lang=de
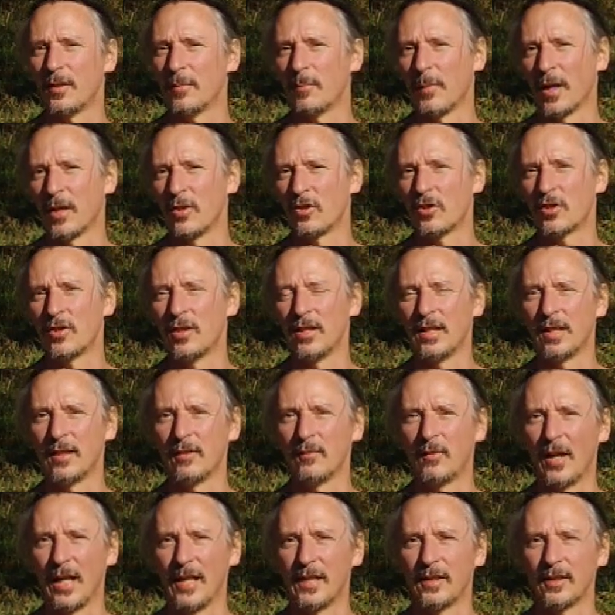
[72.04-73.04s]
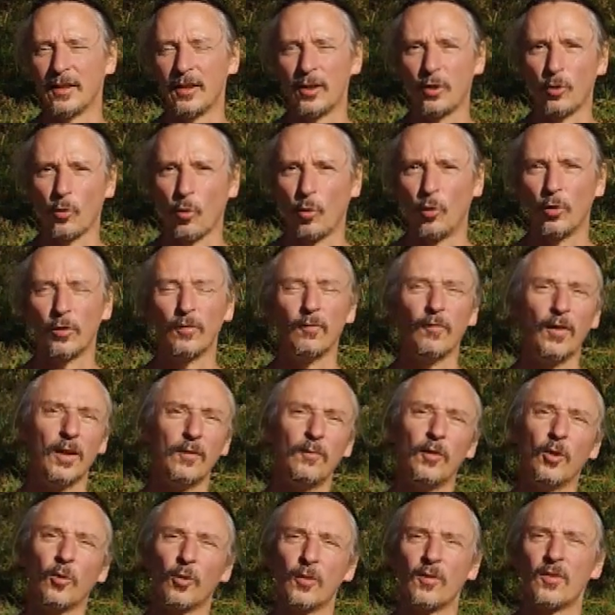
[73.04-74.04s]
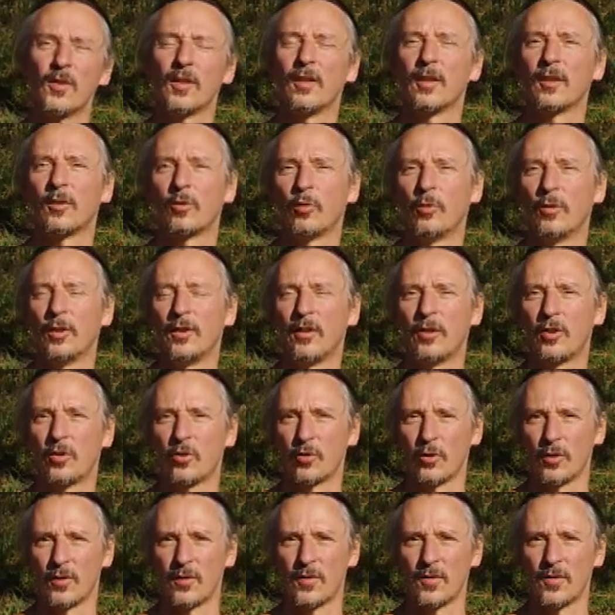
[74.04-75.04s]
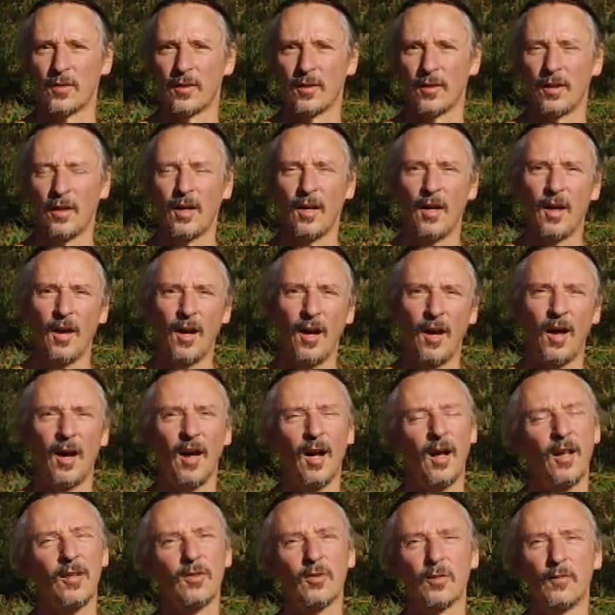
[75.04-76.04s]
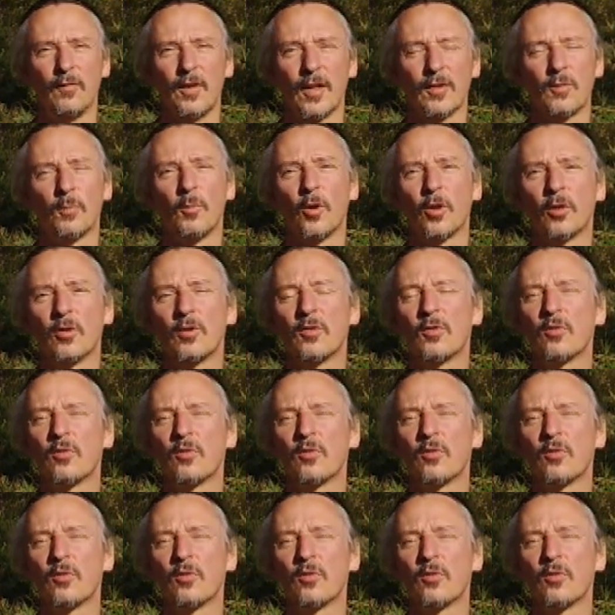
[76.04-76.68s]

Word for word: dass die Menschen ihren Wald nicht roden, wenn wir unsere Natur nicht schützen. Also, was